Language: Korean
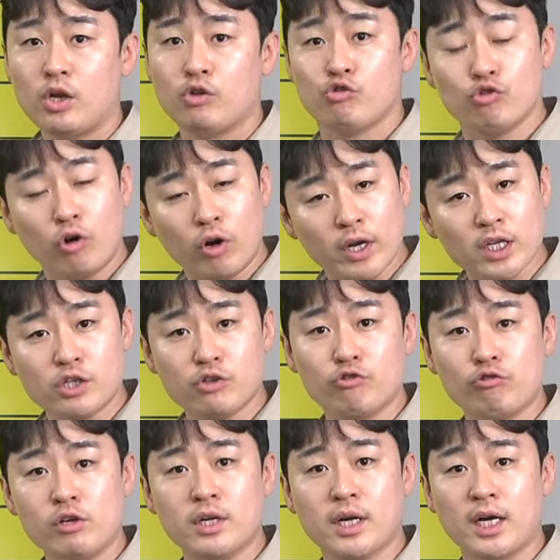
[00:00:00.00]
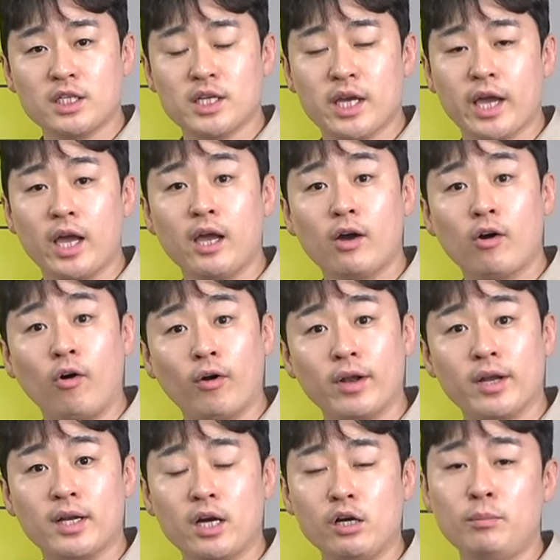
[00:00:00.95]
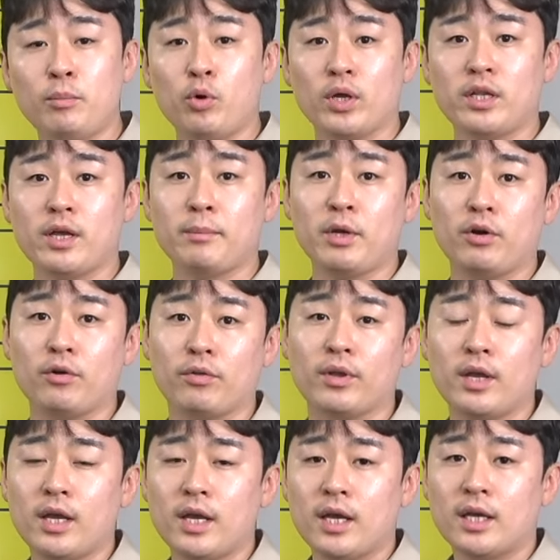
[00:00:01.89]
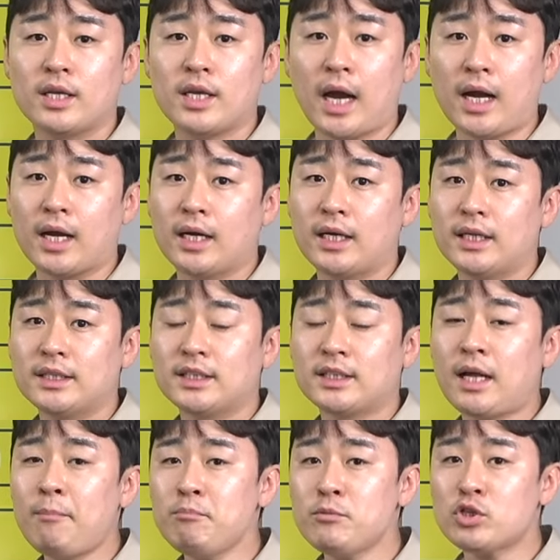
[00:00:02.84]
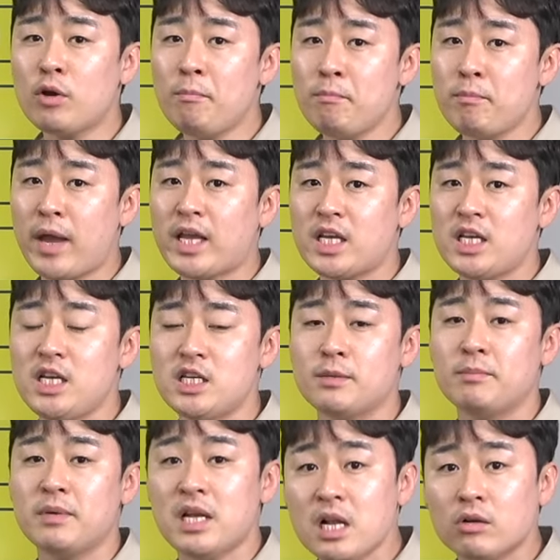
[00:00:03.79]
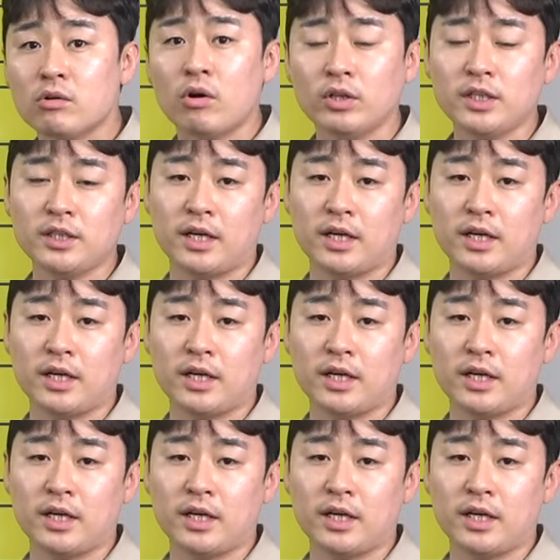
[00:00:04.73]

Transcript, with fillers: 6월 29일까지의 거래량을 보게 되면 약 3,121건이